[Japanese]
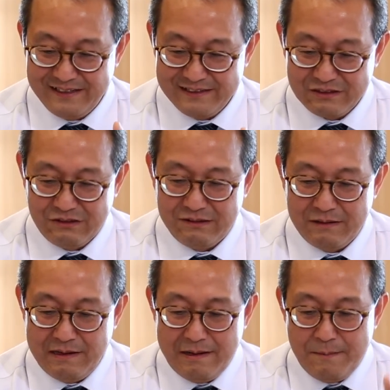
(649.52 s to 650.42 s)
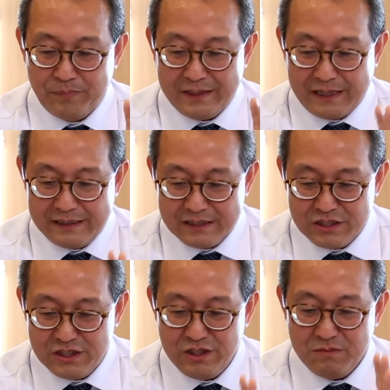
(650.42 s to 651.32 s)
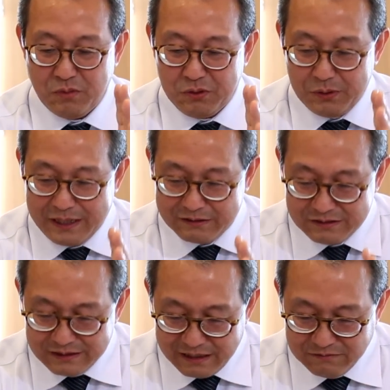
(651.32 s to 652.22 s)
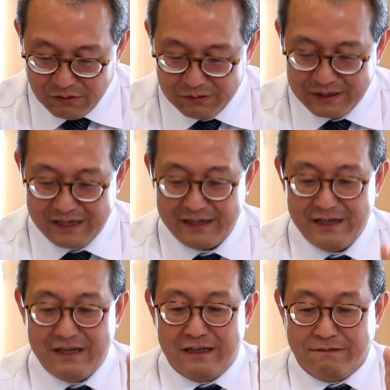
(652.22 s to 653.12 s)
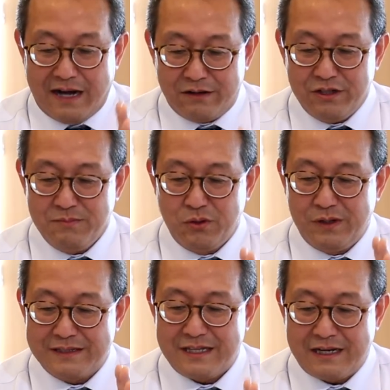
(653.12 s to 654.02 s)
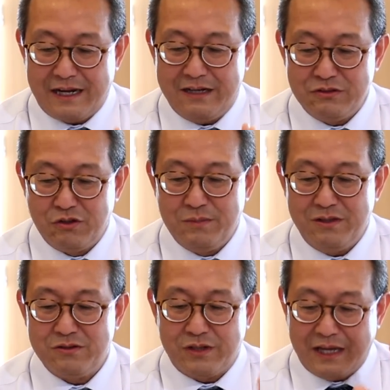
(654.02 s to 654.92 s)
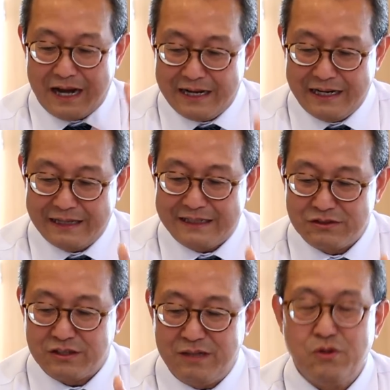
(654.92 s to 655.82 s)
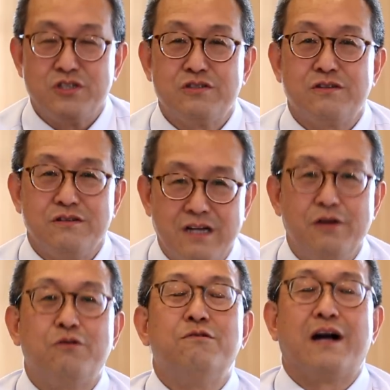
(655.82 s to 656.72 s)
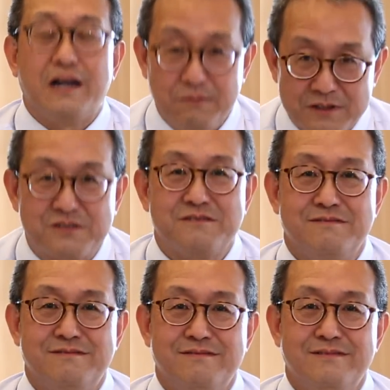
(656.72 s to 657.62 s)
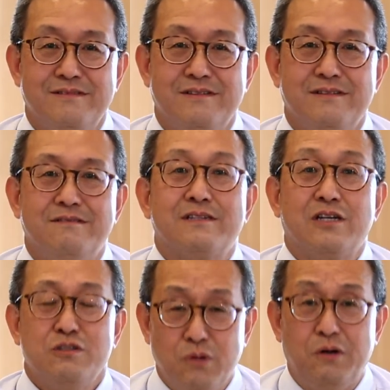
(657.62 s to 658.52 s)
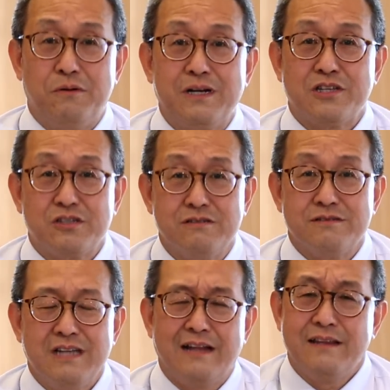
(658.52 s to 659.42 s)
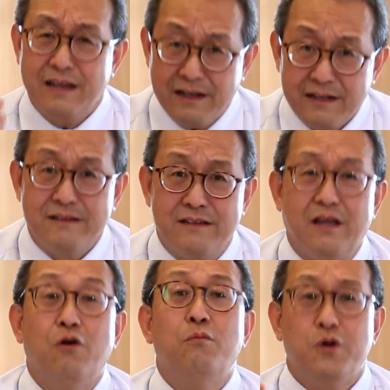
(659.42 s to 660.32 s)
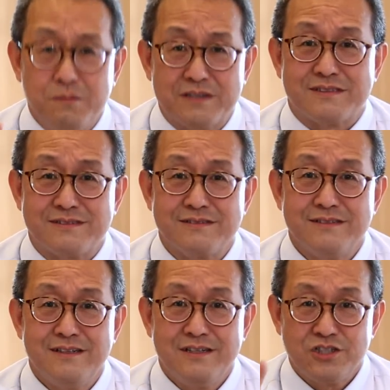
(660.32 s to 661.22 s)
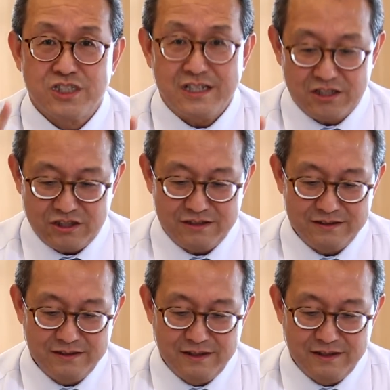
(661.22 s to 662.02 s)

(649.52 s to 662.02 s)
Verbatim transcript: そう正しいものが苦難を受け悪いものが栄えるのを見るとき腹が立つ気持ちというのはよくわかります私も同じくなんでやねんって思いますしかし